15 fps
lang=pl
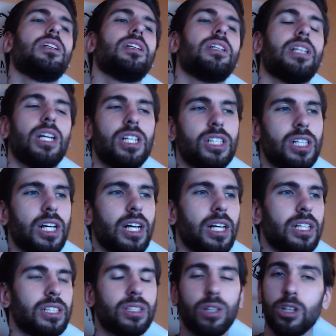Także
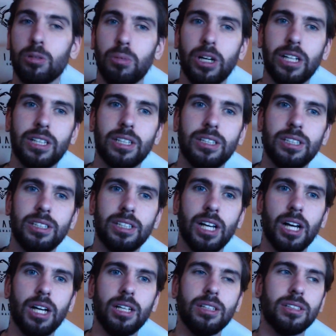stąd moja
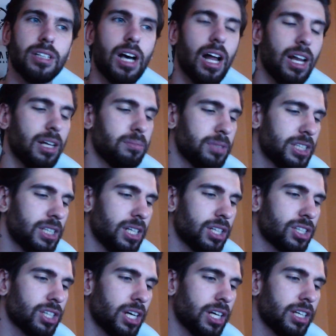decyzja, ale myślę,
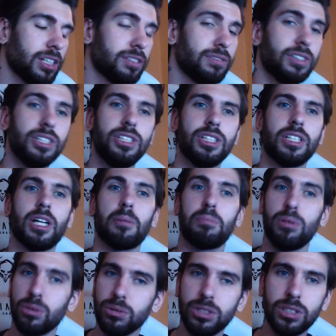że wyjdzie na
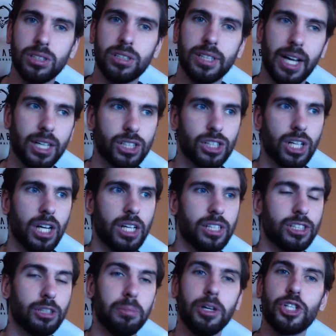plus. Także
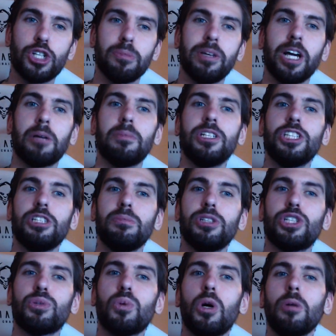zobaczymy, jak będzie mi
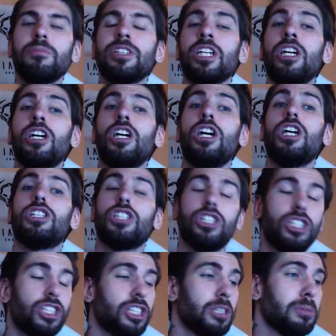szło.
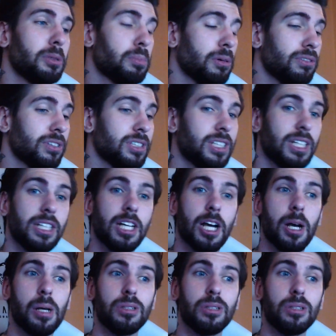Życzcie mi powodzenia.